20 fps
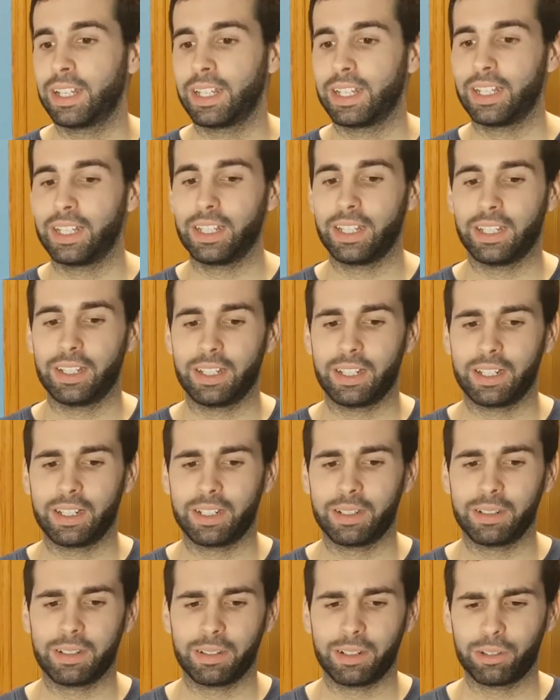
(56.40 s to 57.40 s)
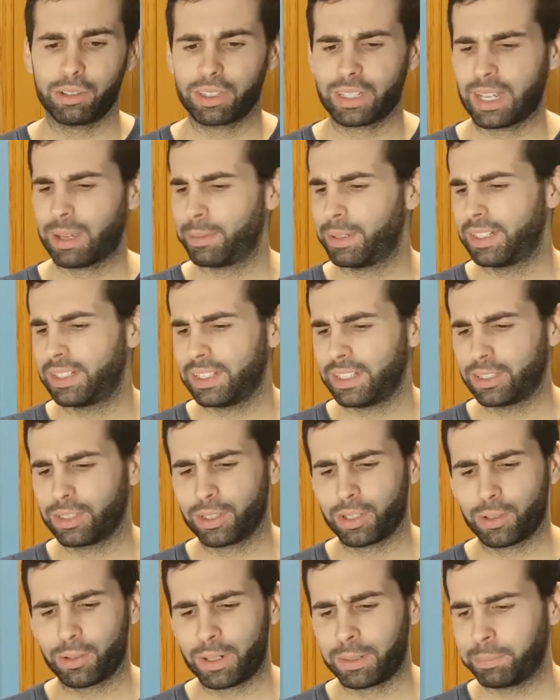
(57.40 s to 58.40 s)
Y eh, os habéis
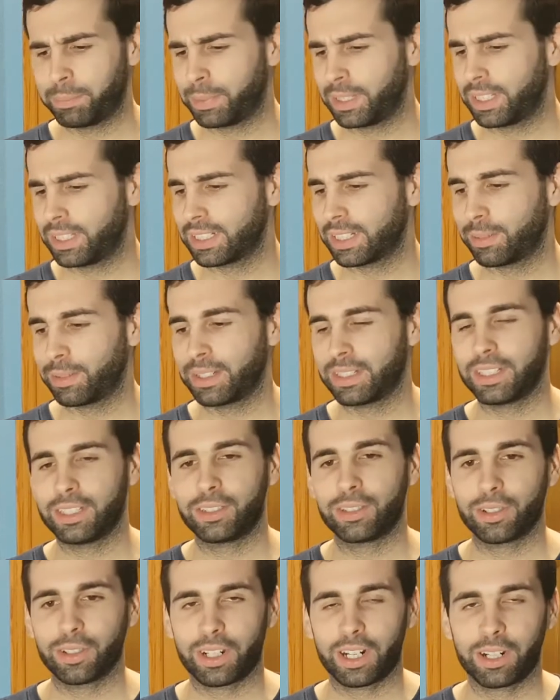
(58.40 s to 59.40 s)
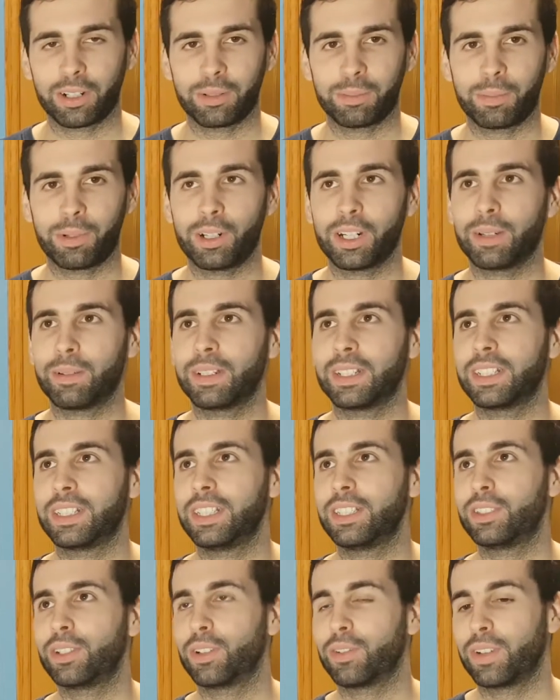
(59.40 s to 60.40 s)
dicho One Piece, habéis dicho Dragon Ball, habéis
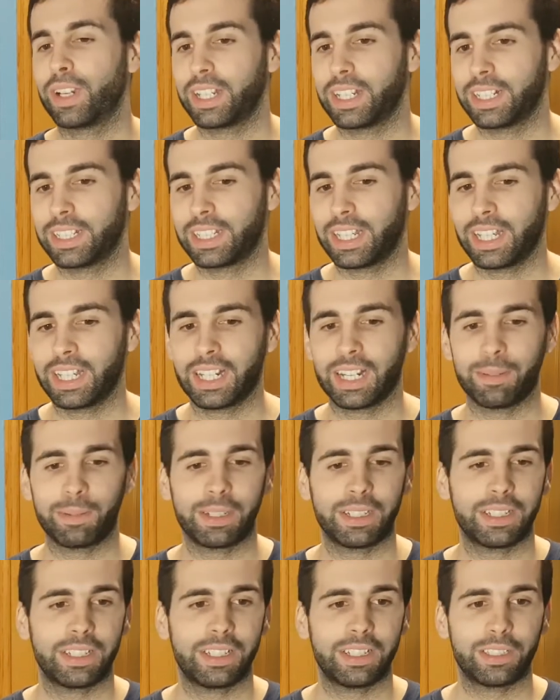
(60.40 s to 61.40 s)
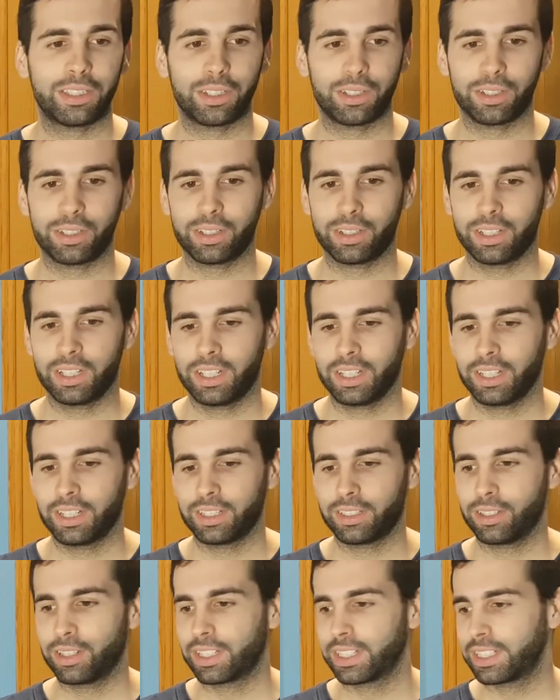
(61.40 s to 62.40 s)
dicho Fairy Tail, habéis dicho,
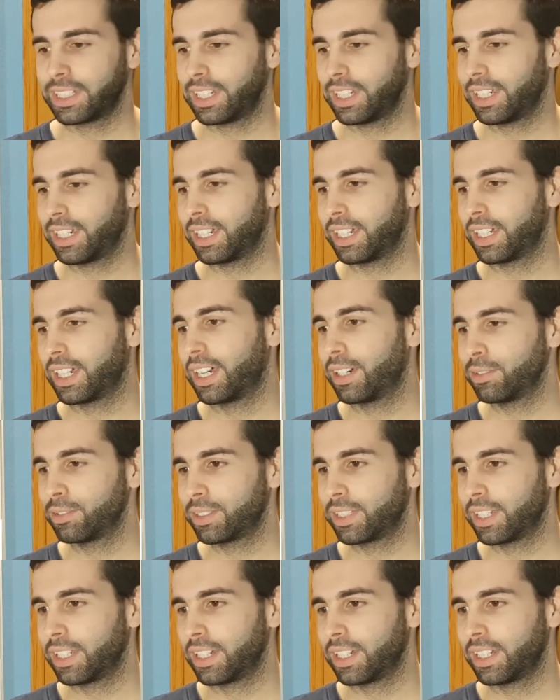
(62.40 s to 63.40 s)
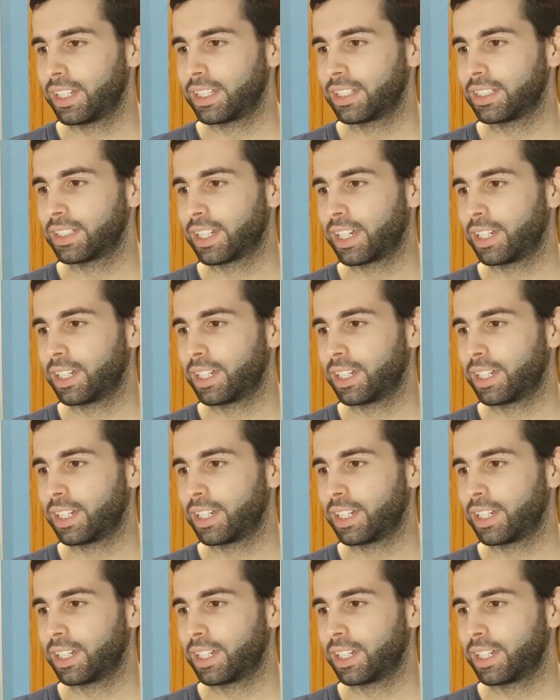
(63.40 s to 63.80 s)
yo qué sé, Hunter X